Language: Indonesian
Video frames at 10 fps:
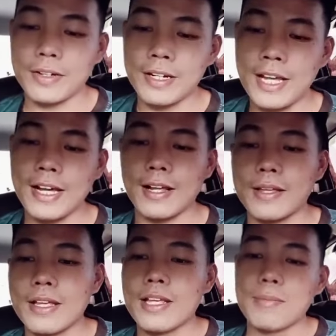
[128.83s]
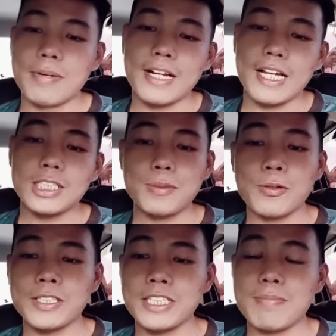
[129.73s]
Nah, bekas
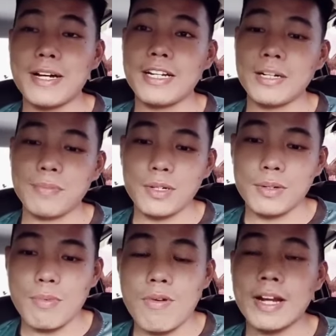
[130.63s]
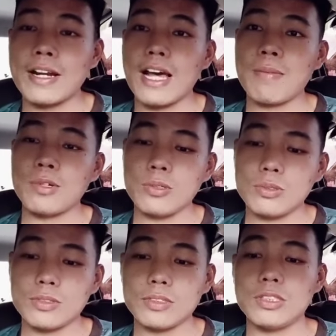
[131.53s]
pengurus Badan Perhubungan AMNO
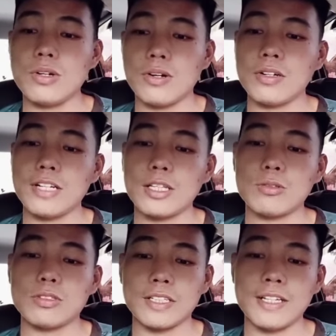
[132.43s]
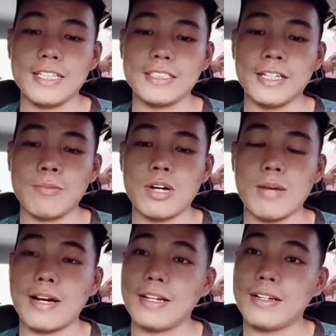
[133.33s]
Johor Datu Sri Hasni
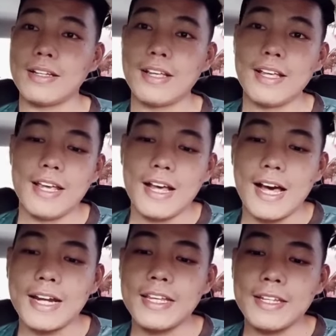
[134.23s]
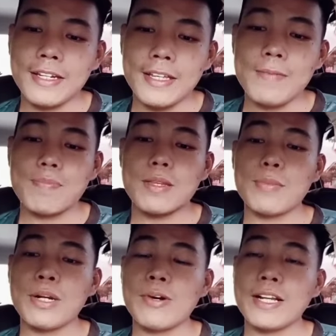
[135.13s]
Muhammad hari ini
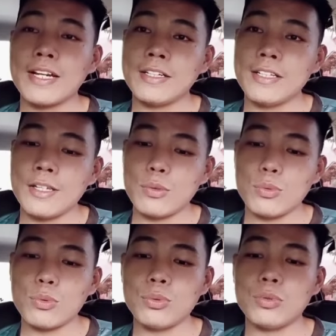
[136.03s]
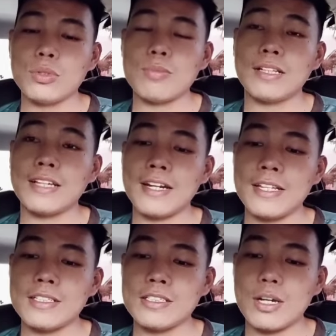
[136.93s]
menawarkan diri untuk
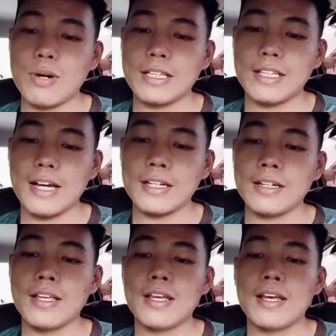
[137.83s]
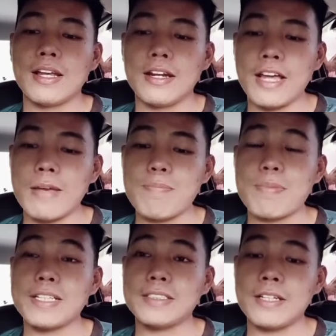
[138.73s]
bertanding jawatan naib
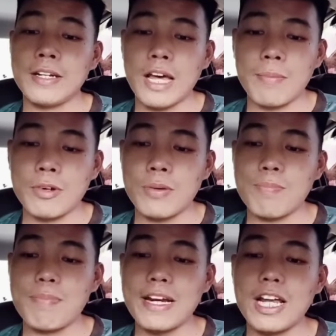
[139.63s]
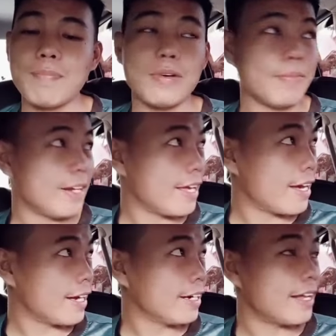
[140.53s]
Presiden AMNO pada
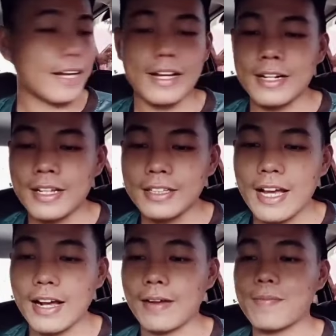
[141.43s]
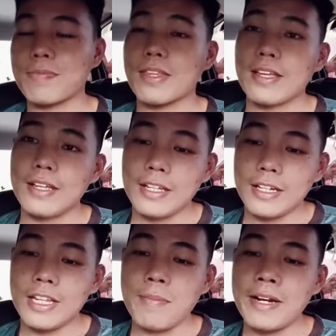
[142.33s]
pemilihan akan datang.
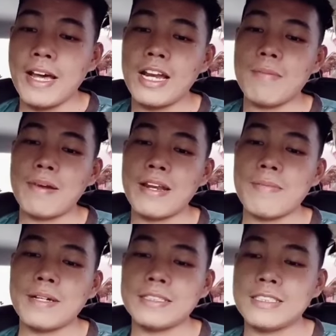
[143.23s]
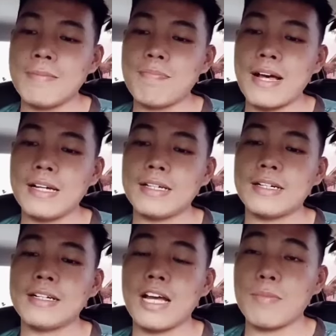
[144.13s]
Di mana ahli Parlimen Simpang
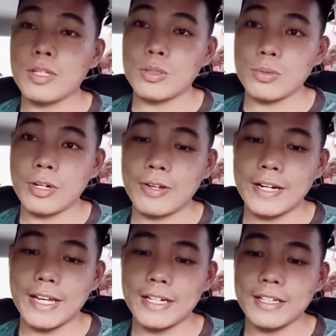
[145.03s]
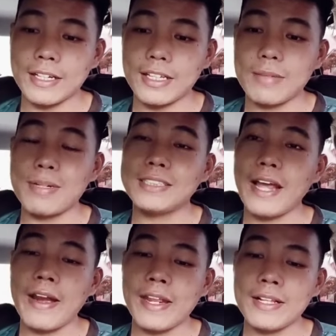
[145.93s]
Renggam itu menawarkan diri
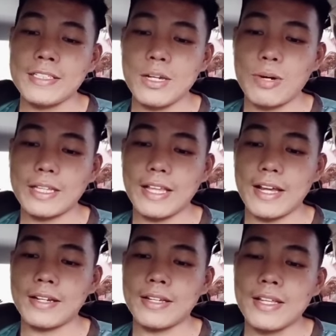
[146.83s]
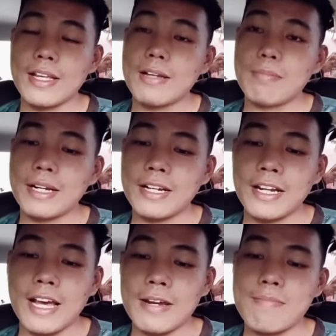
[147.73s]
bertanding jawatan
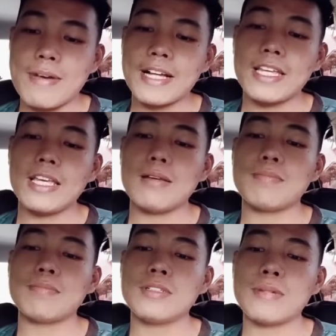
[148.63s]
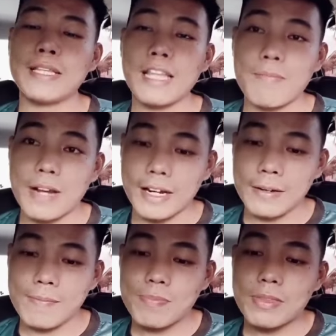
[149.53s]
berkenaan bagi memantapkan
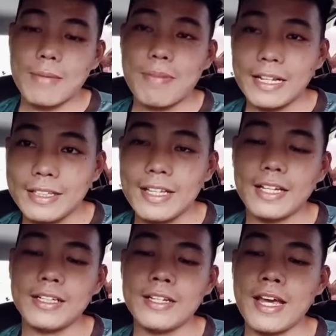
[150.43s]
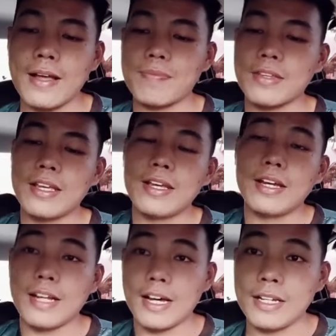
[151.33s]
parti katanya.
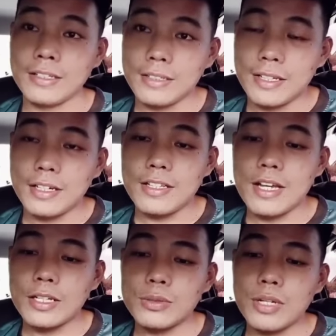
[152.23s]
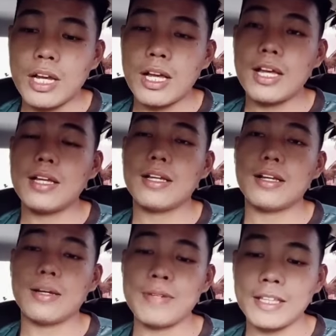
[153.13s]
Dan dia juga
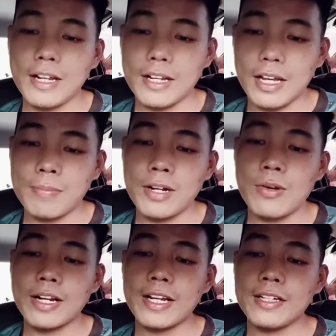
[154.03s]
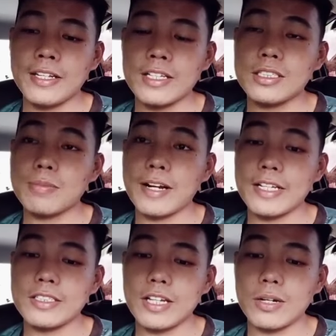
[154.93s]
menyatakan menawarkan diri
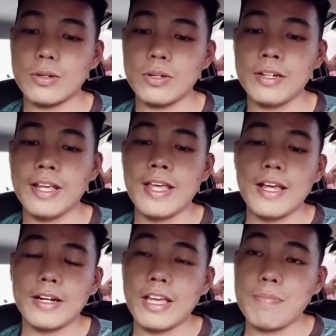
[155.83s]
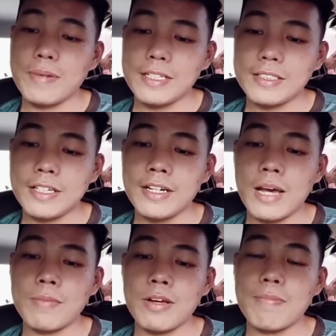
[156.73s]
sebagai calon naib presiden
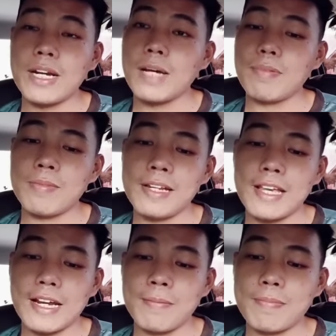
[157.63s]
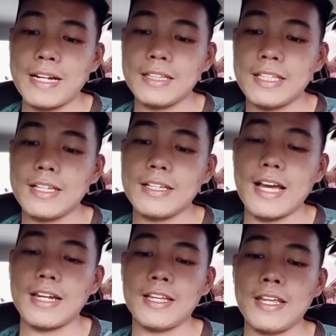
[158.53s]
AMNO pada pemilihan parti
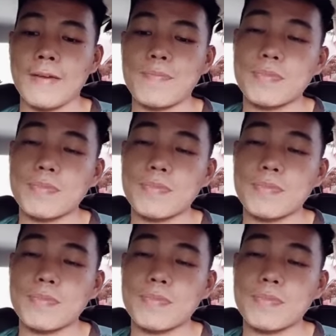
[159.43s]
kali ini.